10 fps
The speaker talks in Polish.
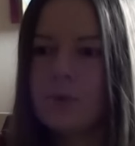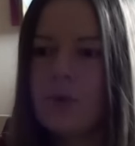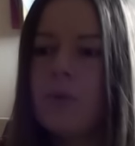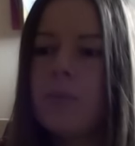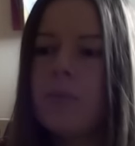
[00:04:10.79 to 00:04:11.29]

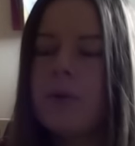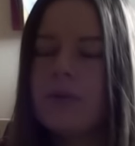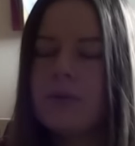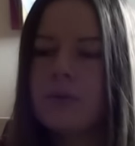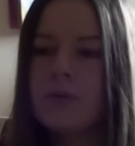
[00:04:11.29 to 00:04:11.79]
Był
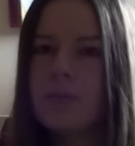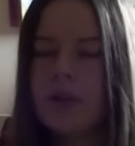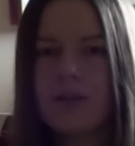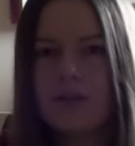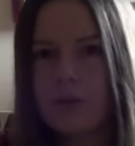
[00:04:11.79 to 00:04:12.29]
moment, w
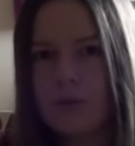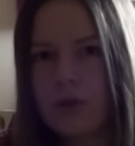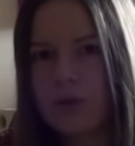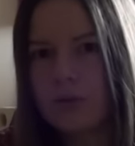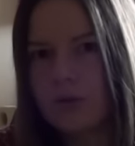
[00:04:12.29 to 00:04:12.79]
którym Katniss
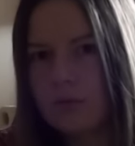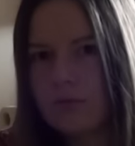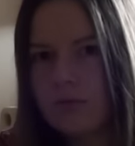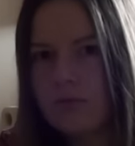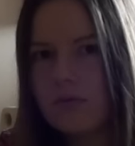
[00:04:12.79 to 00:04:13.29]
zwróciła do
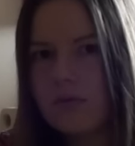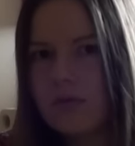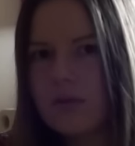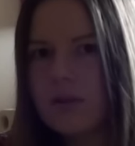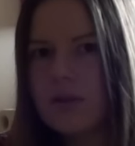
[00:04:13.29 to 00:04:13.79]
domu
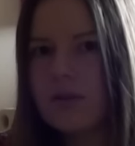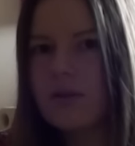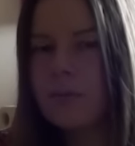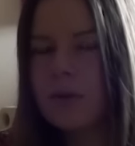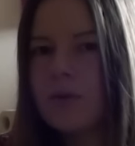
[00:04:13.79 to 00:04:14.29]
i
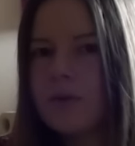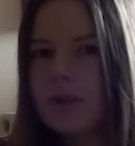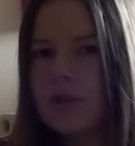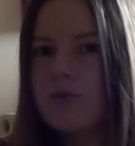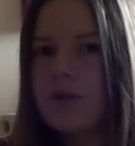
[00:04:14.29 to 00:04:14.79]
wpadła
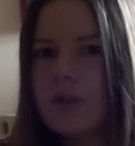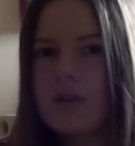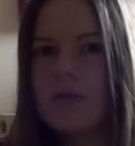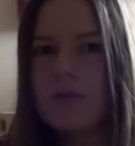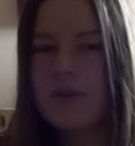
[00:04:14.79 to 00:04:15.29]
w taką
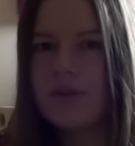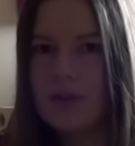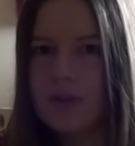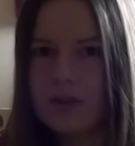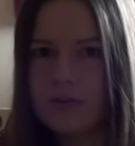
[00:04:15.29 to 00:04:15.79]
rzetelną
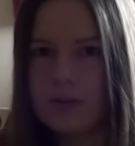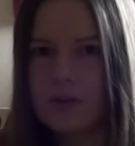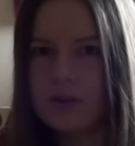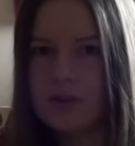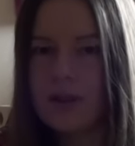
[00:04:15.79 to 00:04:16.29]
histerię na
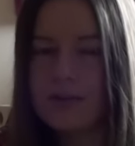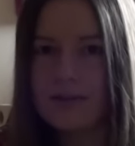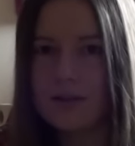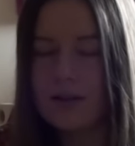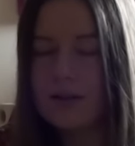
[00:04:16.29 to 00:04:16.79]
widok
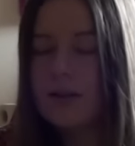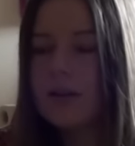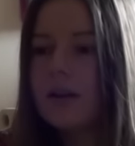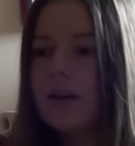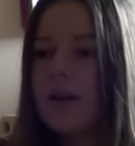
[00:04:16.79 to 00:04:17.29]
jaskra.
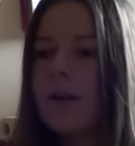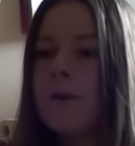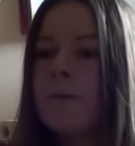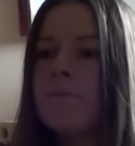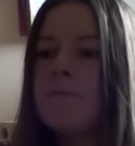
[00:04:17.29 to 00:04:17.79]

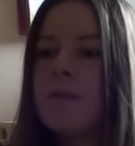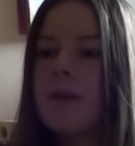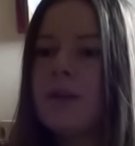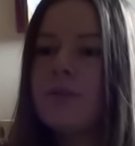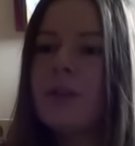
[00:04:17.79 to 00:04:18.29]

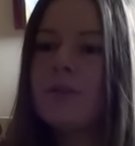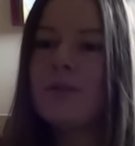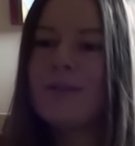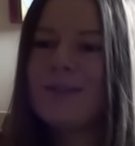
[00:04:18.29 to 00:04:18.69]
Ja na...